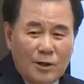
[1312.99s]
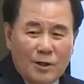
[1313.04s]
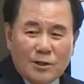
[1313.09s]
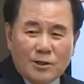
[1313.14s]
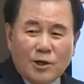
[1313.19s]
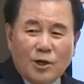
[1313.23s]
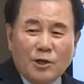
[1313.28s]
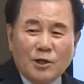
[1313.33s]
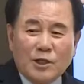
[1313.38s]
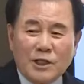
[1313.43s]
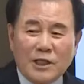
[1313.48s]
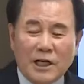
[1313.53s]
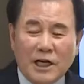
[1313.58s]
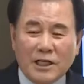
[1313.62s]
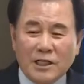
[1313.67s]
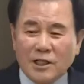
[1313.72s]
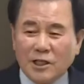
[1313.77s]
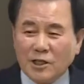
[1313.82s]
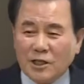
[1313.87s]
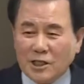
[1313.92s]
전기
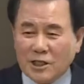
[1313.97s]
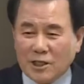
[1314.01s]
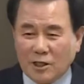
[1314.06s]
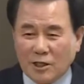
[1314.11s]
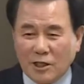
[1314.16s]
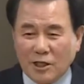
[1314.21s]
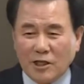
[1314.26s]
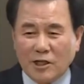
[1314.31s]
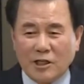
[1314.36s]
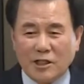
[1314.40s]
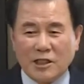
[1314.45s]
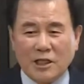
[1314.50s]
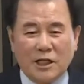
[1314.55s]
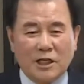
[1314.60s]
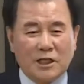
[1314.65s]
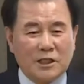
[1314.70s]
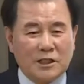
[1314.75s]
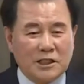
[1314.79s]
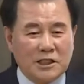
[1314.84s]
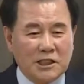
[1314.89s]
안전시설이
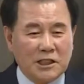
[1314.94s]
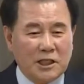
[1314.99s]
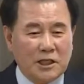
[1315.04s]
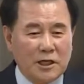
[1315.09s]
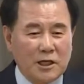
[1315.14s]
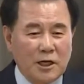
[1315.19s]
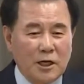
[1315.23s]
괜찮은지